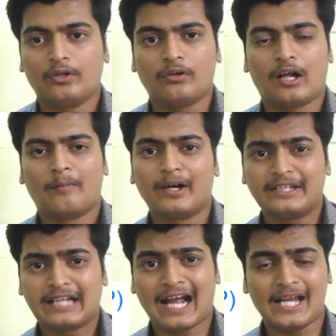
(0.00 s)
அதுவும்
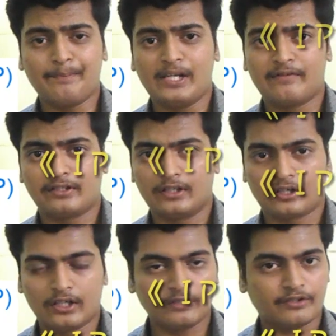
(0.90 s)
இல்லாமல் இந்த ஐபியை வந்து
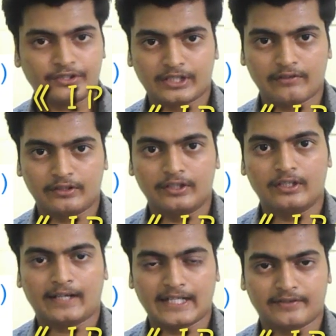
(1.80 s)
ரெண்டு வெர்ஷன்ஸாக வந்து
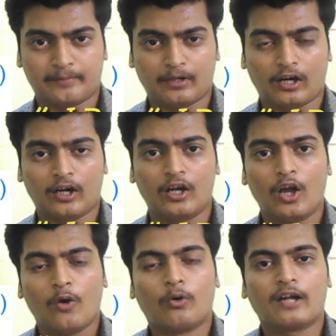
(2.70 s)
கிளாஸிஃபை பண்ணுறாங்க
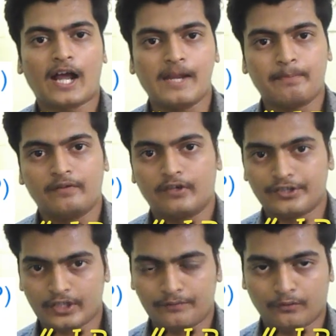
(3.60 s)
ஒன்று ஐபி
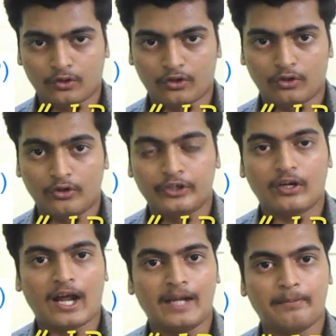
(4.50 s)
வெர்ஷன் ஃபோர்னும்
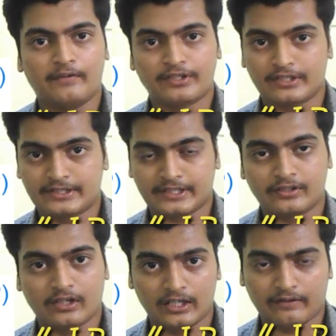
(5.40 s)
இன்னொன்று ஐபி வெர்ஷன்
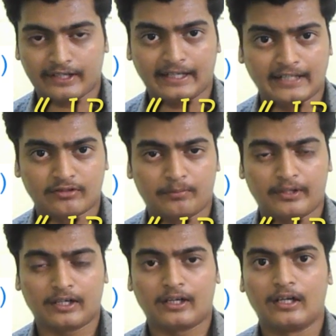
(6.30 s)
சிக்ஸ்னு ரெண்டு வகை கிளாஸிஃபை
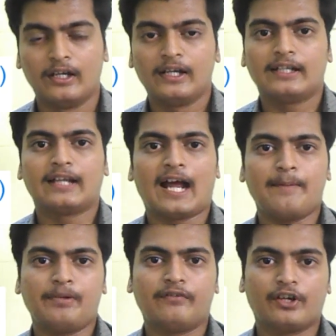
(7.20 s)
பண்ணியிருக்காங்க இந்த
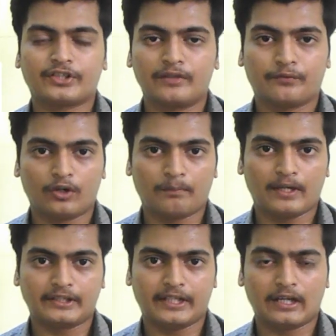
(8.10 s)
ஐபி வெர்ஷன் ஃபோர்
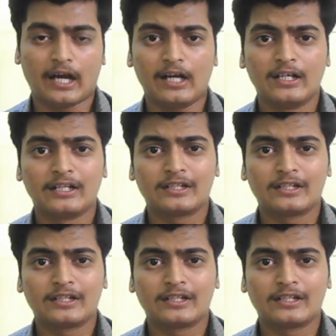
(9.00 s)
பார்த்தீங்கன்னா